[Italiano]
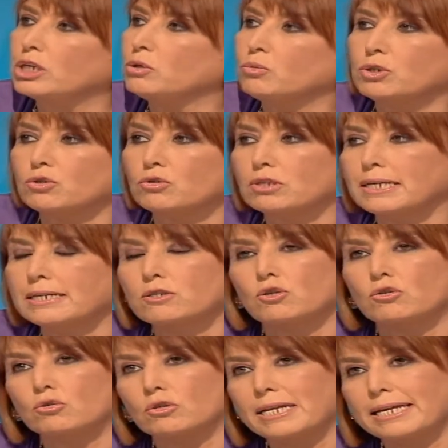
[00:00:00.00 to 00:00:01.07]
In questo
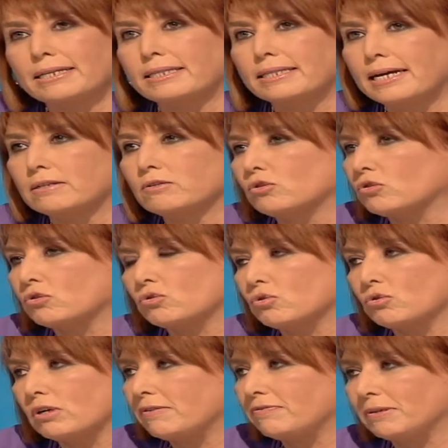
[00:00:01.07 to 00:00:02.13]
senso non è tanto
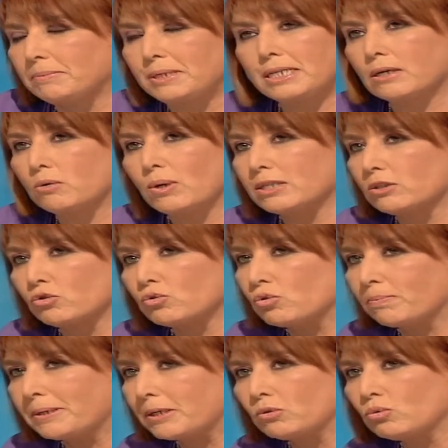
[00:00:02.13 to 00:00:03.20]
solo la famiglia quanto
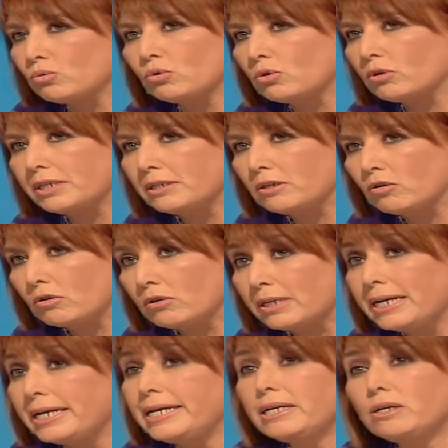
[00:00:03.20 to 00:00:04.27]
soprattutto le
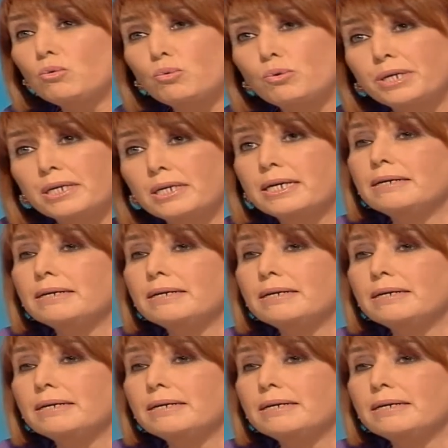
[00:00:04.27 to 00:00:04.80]
donne e qui